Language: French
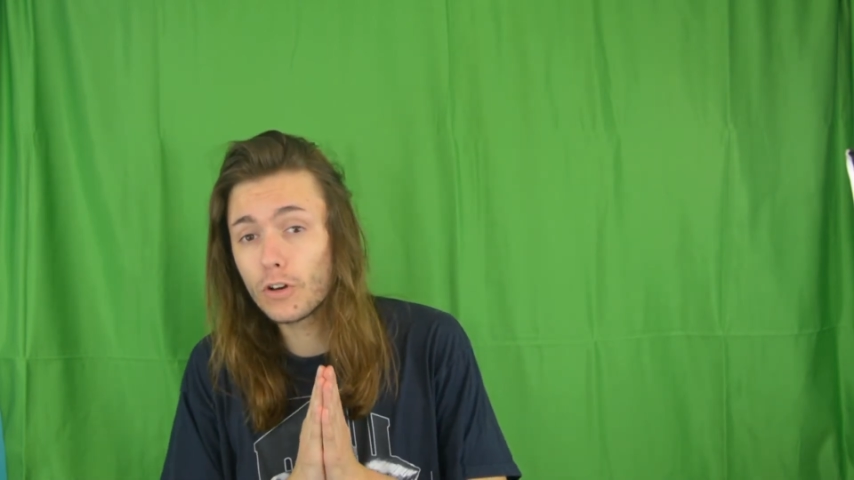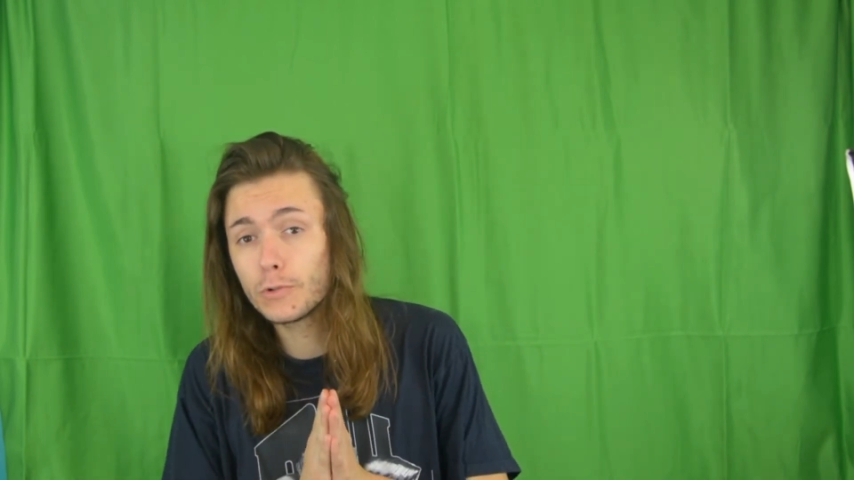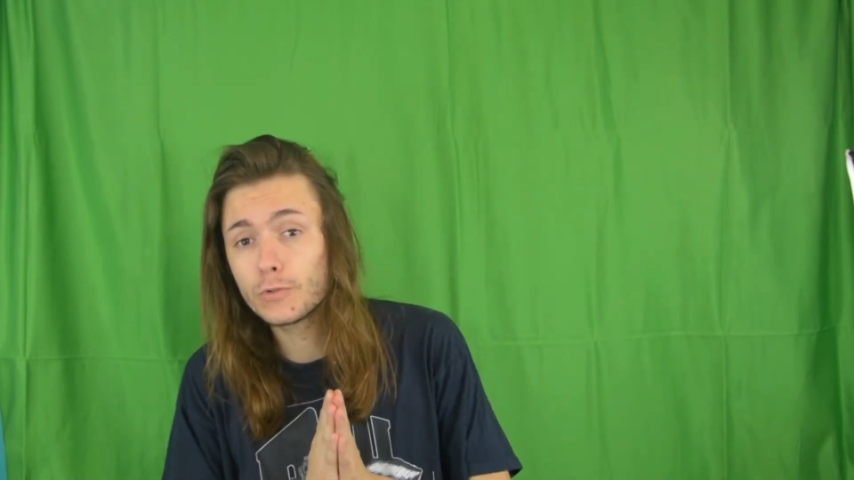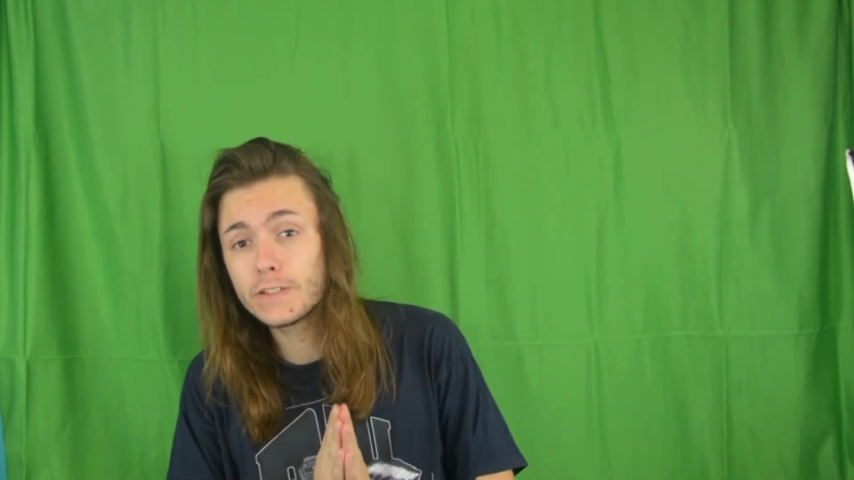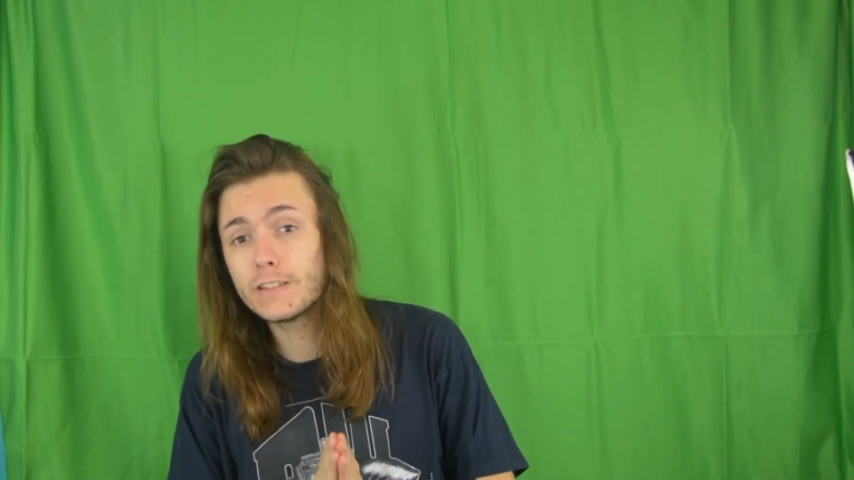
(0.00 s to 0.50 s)

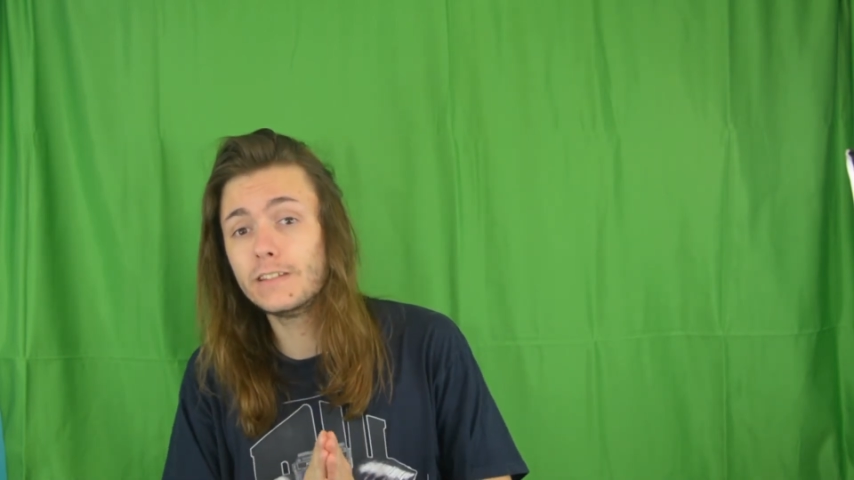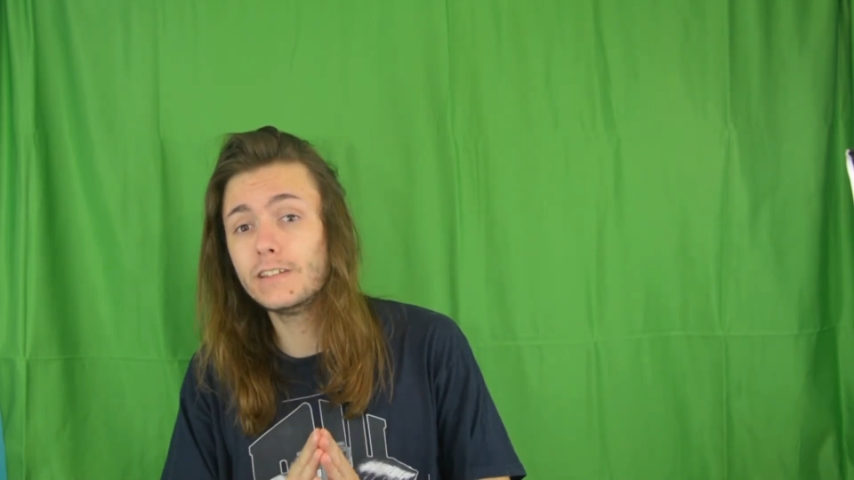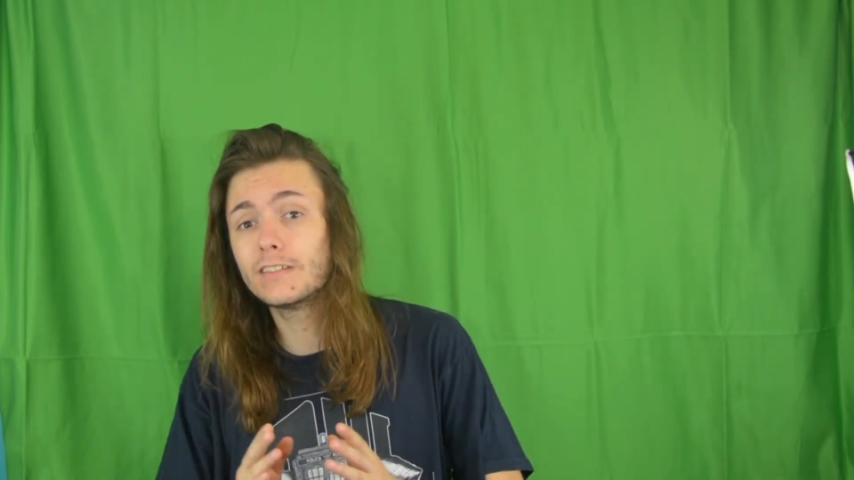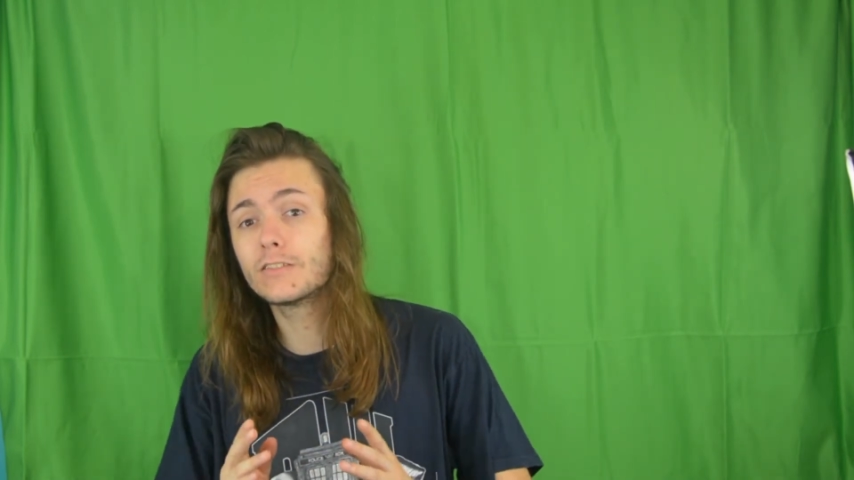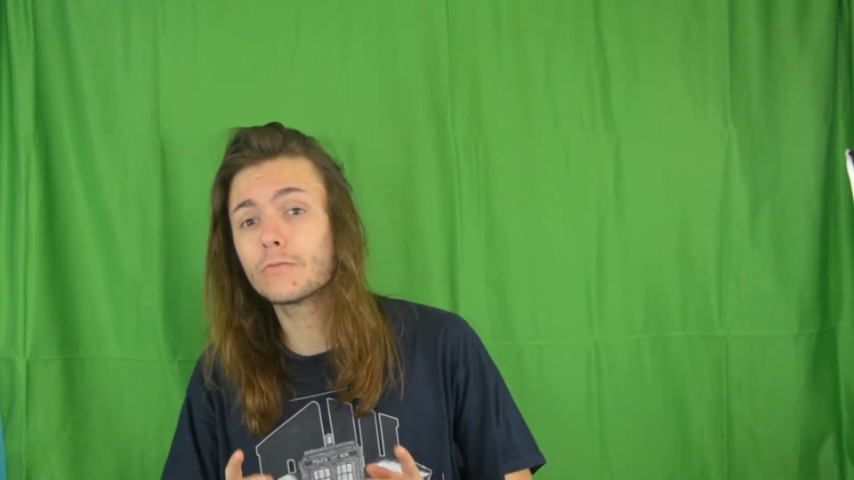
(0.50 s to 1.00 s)
comme je vous ai
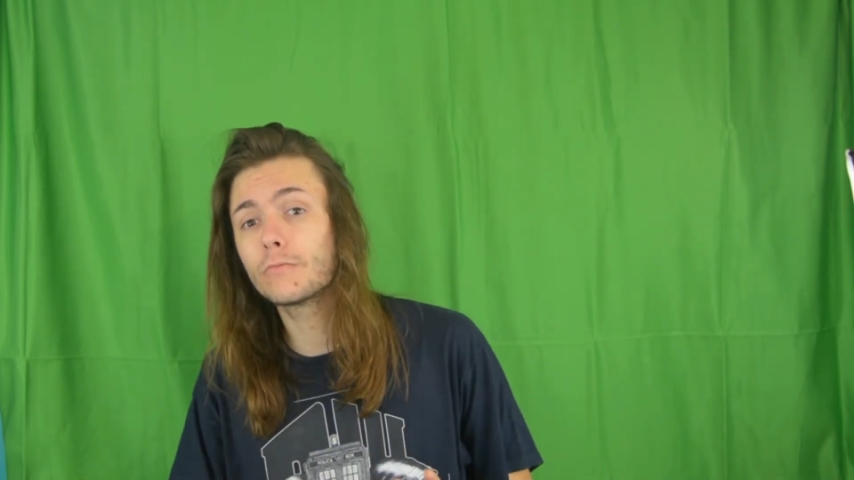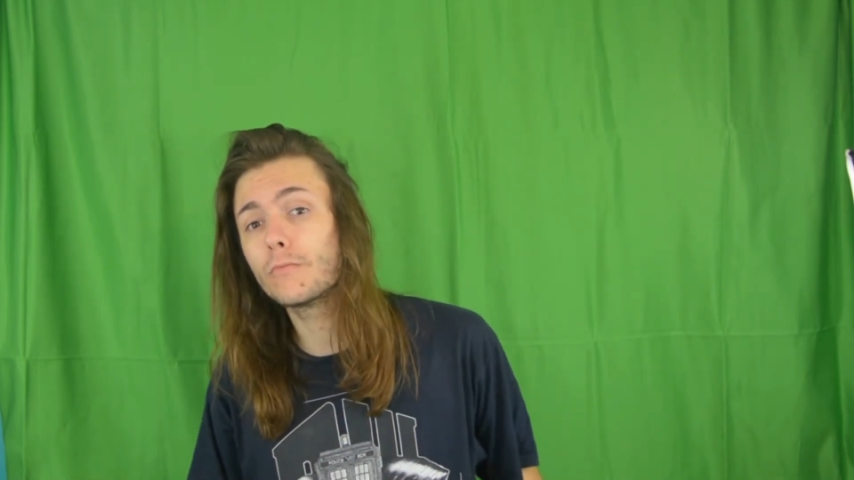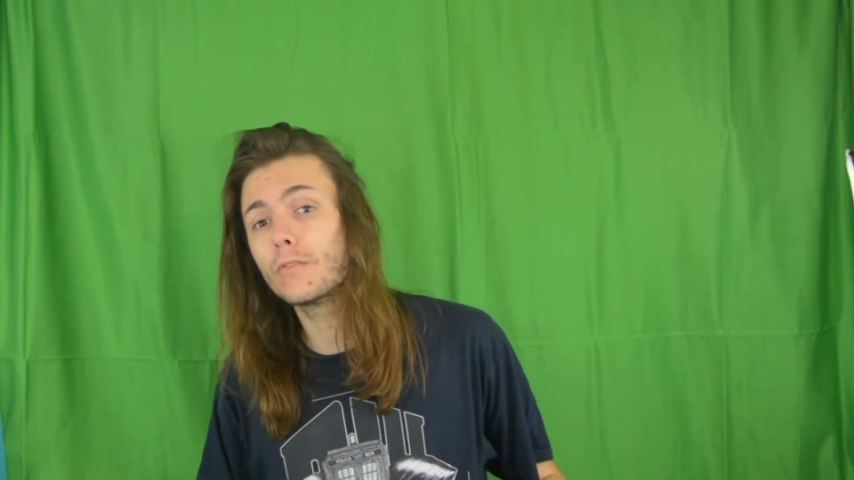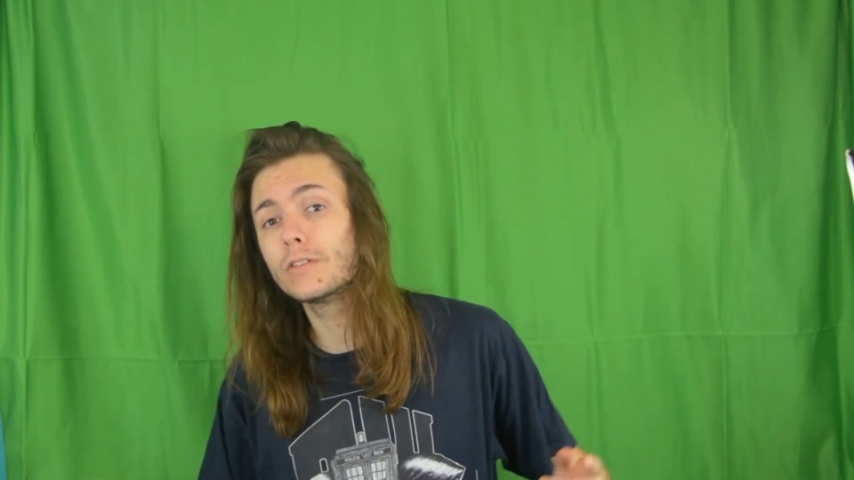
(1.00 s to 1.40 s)
dit, son